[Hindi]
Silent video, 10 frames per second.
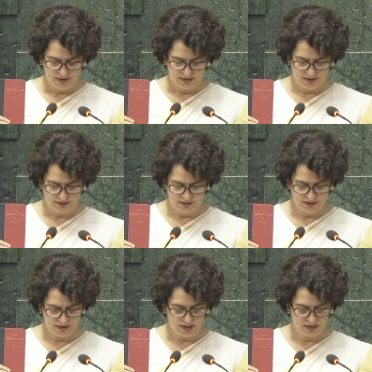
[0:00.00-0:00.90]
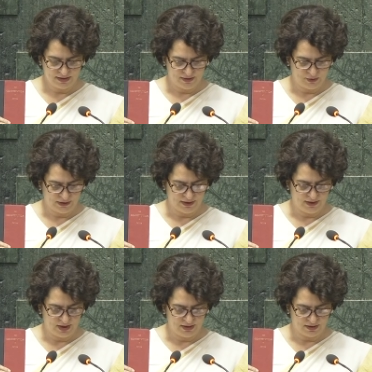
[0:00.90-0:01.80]
सत्यनिष्ठा से
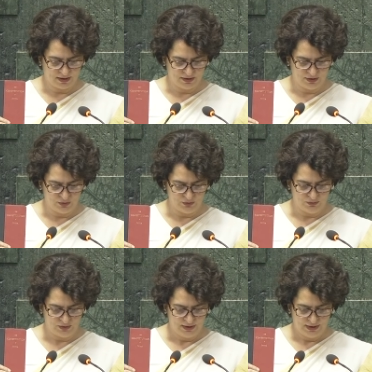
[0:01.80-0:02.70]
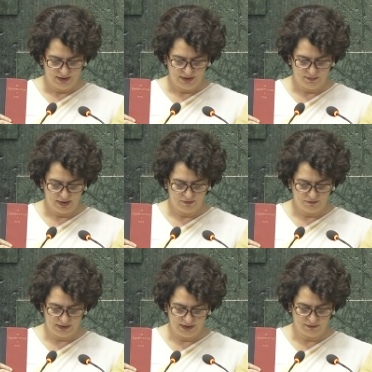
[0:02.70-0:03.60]
प्रतिज्ञान करती हूँ कि मैं
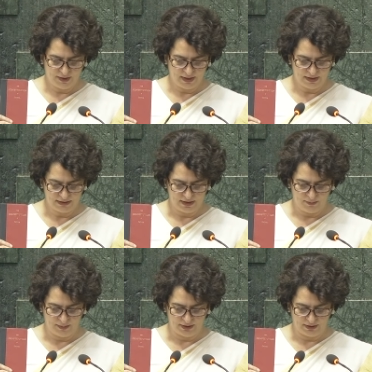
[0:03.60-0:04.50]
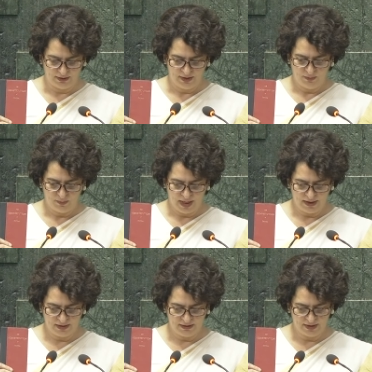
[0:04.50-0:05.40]
विधि द्वारा स्थापित
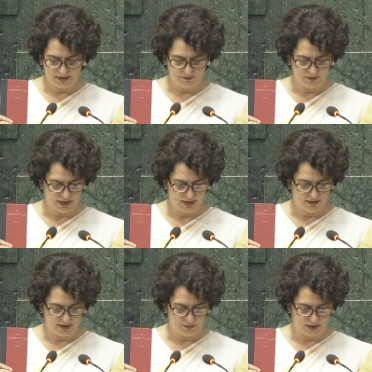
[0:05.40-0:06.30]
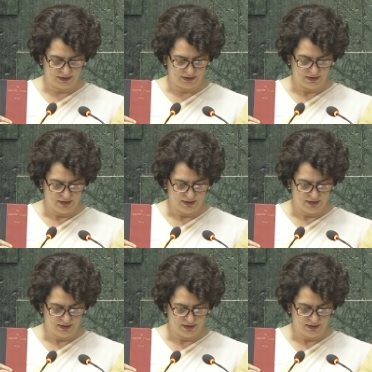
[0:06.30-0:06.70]
भारत के संविधान के प्रति